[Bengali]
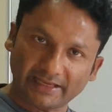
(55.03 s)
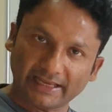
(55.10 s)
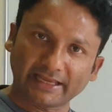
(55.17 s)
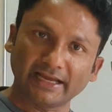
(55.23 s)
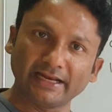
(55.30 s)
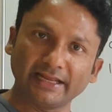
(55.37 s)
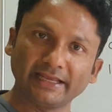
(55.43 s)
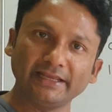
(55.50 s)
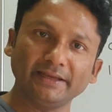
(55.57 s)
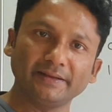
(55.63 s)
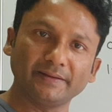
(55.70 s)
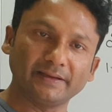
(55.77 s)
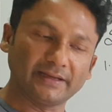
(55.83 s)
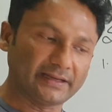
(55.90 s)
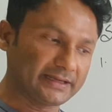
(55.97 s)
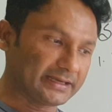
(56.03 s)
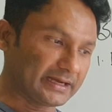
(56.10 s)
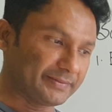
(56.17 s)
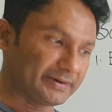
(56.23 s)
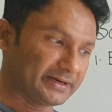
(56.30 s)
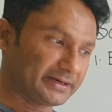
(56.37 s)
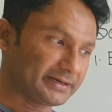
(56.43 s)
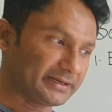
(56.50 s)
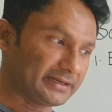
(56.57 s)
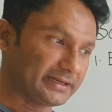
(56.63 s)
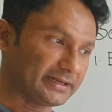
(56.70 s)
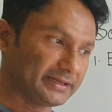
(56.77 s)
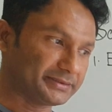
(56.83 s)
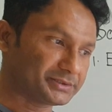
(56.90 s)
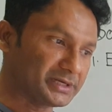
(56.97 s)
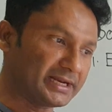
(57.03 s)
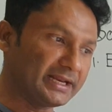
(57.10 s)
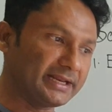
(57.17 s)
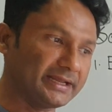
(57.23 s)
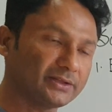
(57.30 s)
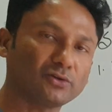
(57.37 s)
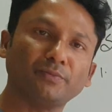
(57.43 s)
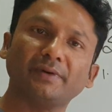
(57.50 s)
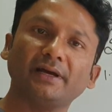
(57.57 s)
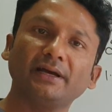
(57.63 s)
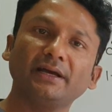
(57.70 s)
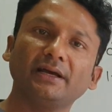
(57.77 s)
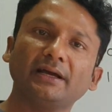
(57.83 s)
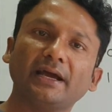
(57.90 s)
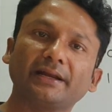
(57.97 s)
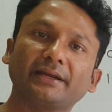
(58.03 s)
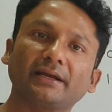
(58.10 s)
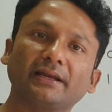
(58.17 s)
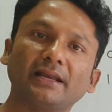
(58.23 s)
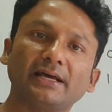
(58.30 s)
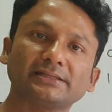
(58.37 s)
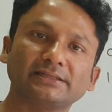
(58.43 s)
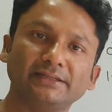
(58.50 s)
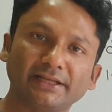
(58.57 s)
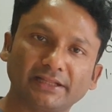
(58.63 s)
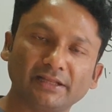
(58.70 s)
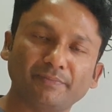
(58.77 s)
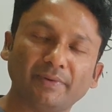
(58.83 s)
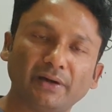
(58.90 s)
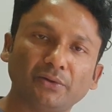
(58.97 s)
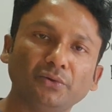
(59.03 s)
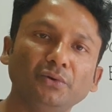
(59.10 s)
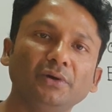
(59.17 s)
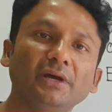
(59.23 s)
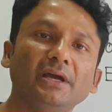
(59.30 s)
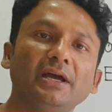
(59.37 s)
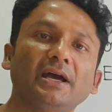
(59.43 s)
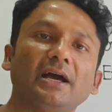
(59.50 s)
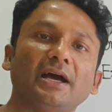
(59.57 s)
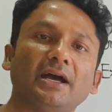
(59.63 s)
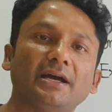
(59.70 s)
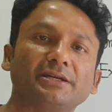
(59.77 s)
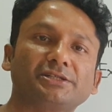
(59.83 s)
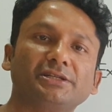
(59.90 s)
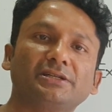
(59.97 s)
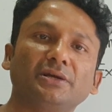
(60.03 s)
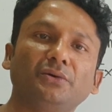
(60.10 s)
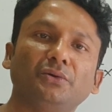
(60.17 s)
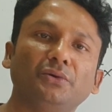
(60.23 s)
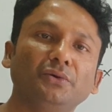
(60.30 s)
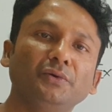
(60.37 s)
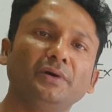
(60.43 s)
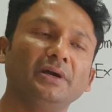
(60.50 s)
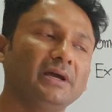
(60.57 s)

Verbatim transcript: এখানেই আমার চ্যানেলে তোমরা একটা ক্লাস দেখতে পারো সেটা হলো